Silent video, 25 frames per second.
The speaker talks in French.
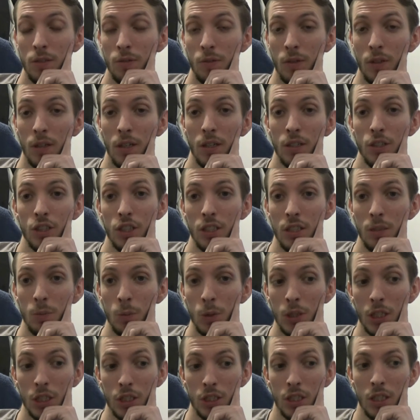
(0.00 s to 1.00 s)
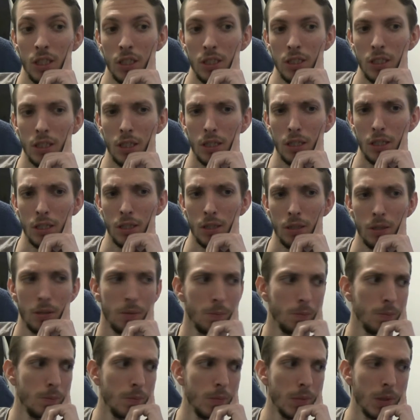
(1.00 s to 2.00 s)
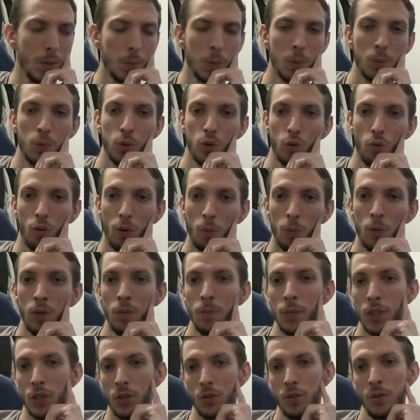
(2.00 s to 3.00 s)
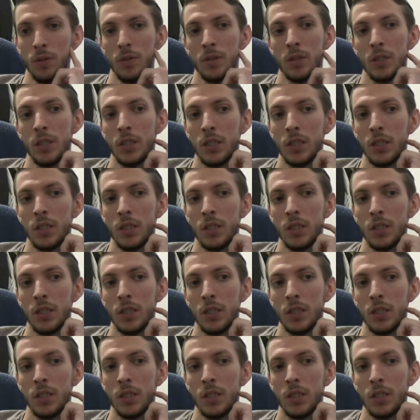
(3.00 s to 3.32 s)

Voilà, j'ai déménagé là il y a un peu plus de 3 mois maintenant.